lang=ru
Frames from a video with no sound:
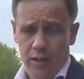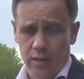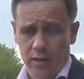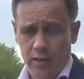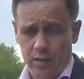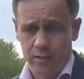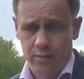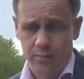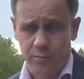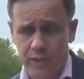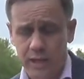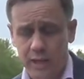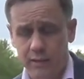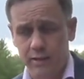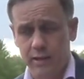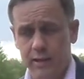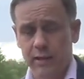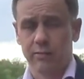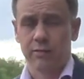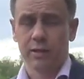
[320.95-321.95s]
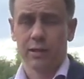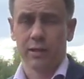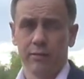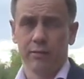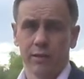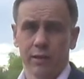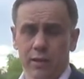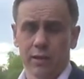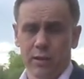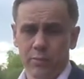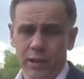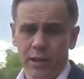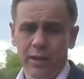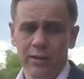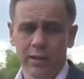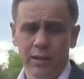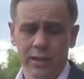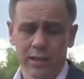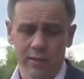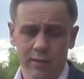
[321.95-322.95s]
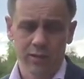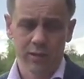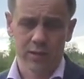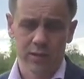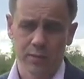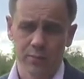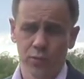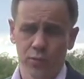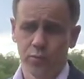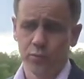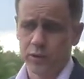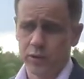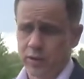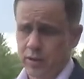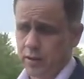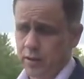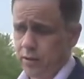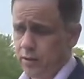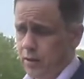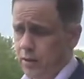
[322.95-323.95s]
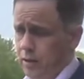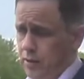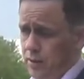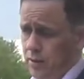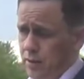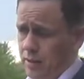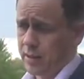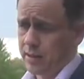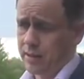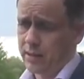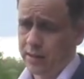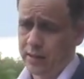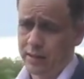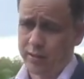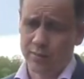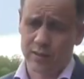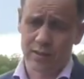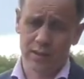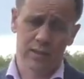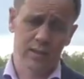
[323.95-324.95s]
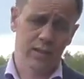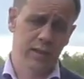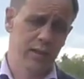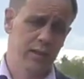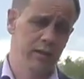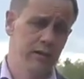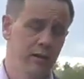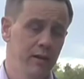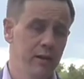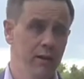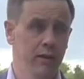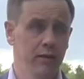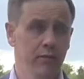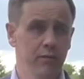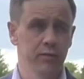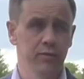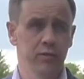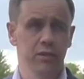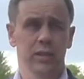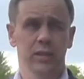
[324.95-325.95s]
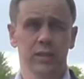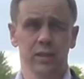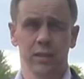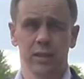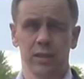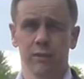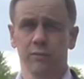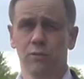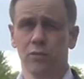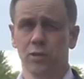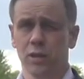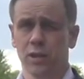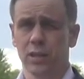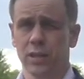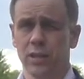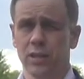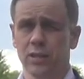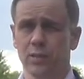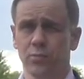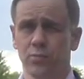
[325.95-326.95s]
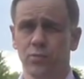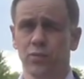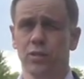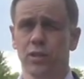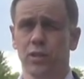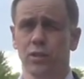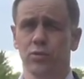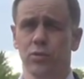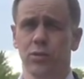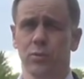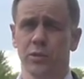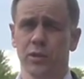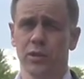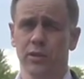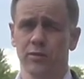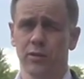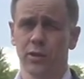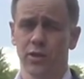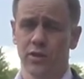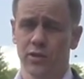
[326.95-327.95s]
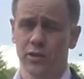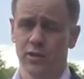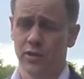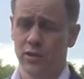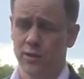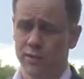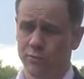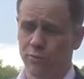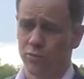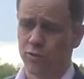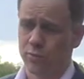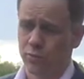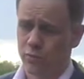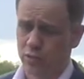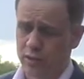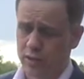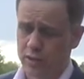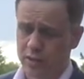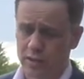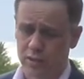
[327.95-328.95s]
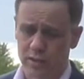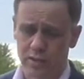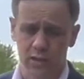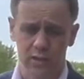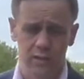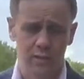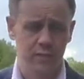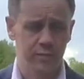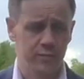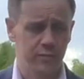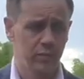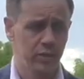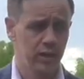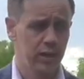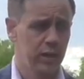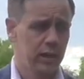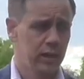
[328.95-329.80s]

э, правильного ответа. А правильный ответ запомните один раз и навсегда. Во всех договорах есть пункты, которые противоречат действующему законодательству.